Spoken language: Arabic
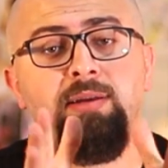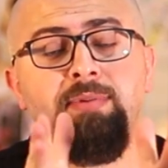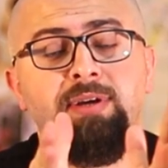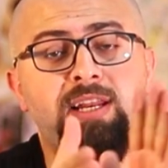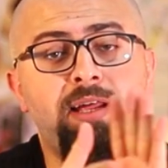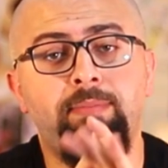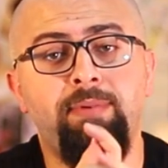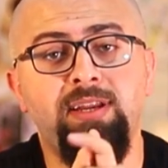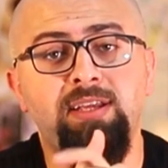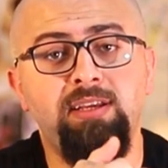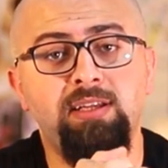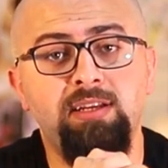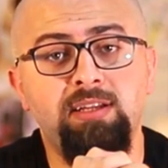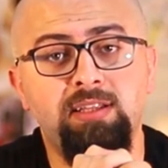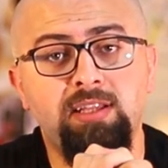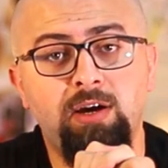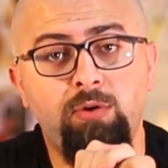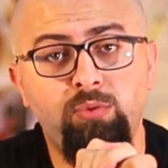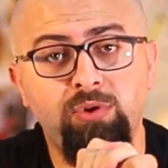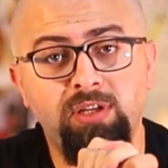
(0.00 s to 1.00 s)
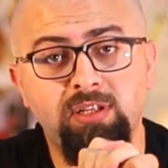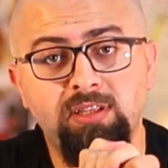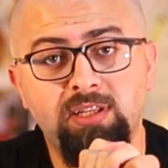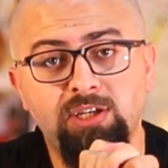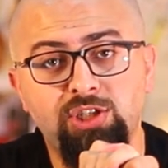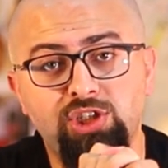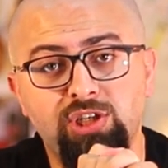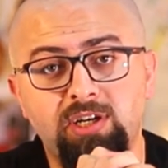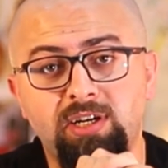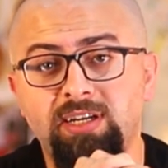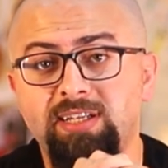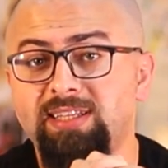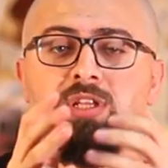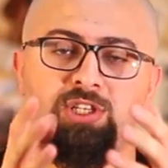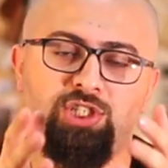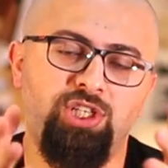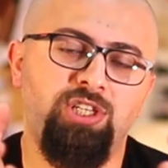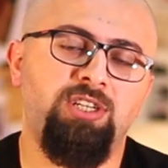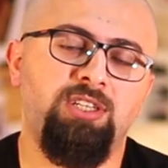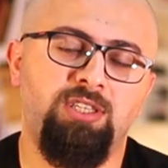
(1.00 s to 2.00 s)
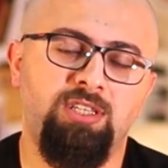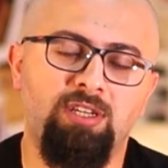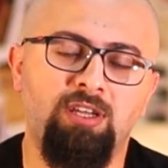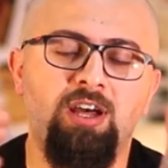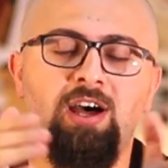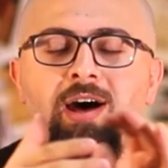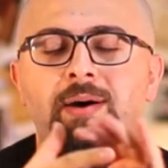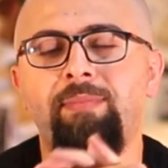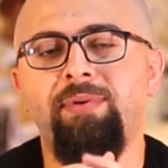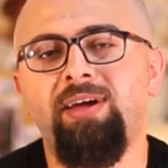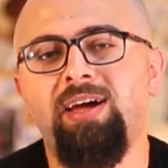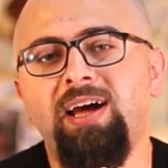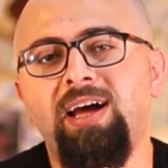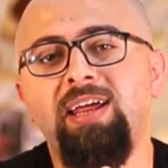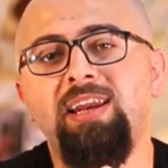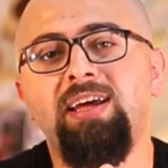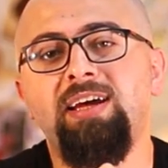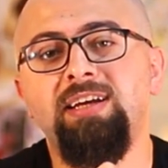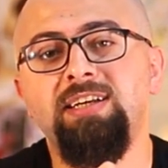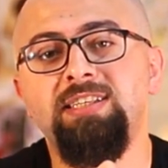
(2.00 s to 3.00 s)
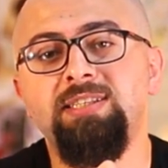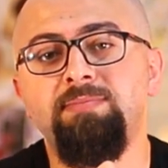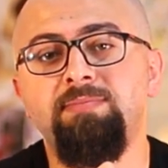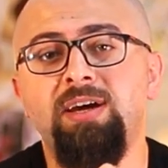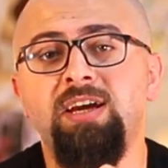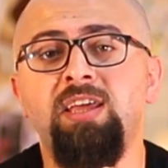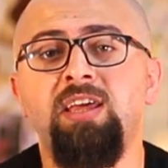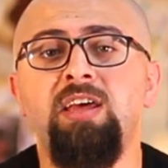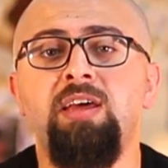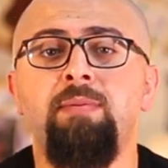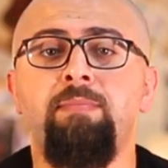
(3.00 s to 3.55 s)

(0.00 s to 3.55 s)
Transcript: تتبع العملية لتحويل التأشيرة إلى تأشيرة إقامة على اسمك